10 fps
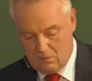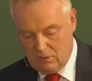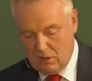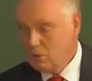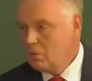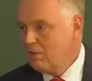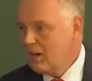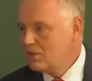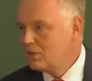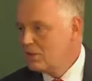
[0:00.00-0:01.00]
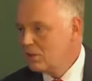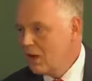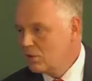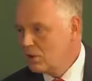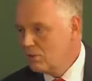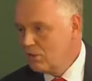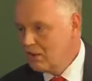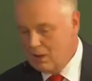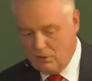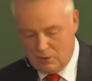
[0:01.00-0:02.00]
wird die Überweisung ist ausgefüllt
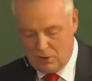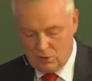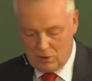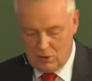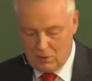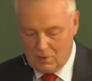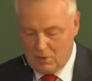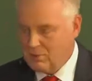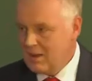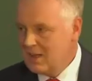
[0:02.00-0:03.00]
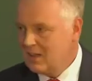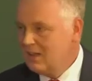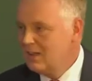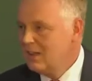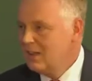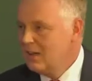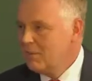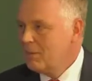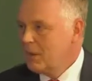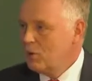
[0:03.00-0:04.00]
drauf. Dann drücke ich nochmal auf Weiter.
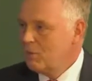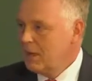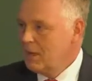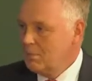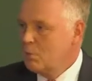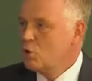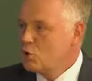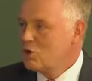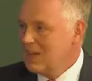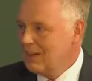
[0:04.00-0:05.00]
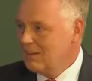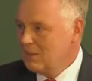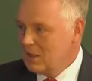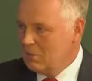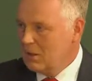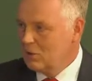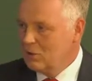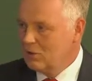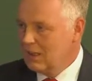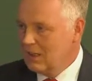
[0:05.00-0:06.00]
Und dann kommt eine Push-TAN, wird im
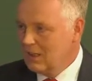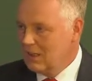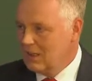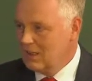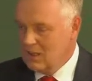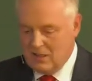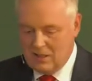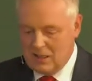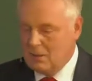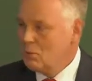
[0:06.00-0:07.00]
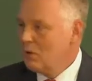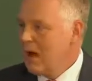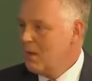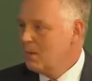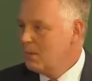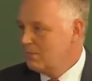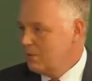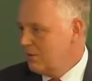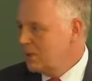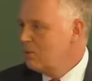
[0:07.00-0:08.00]
Hintergrund generiert. Mhm. Da gebe ich noch einmal
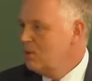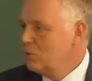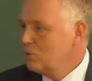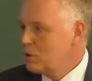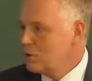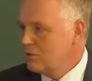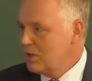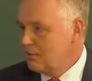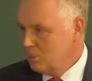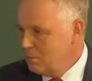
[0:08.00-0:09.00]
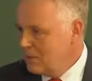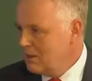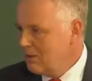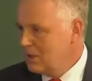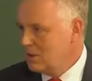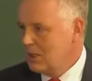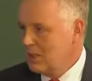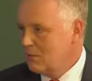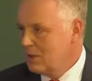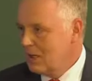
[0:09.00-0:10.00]
quasi wie eine Unterschrift ein von ja. mir gewähltes
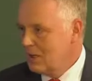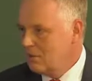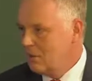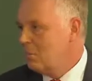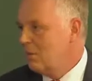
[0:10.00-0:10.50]
Kennwort ein und die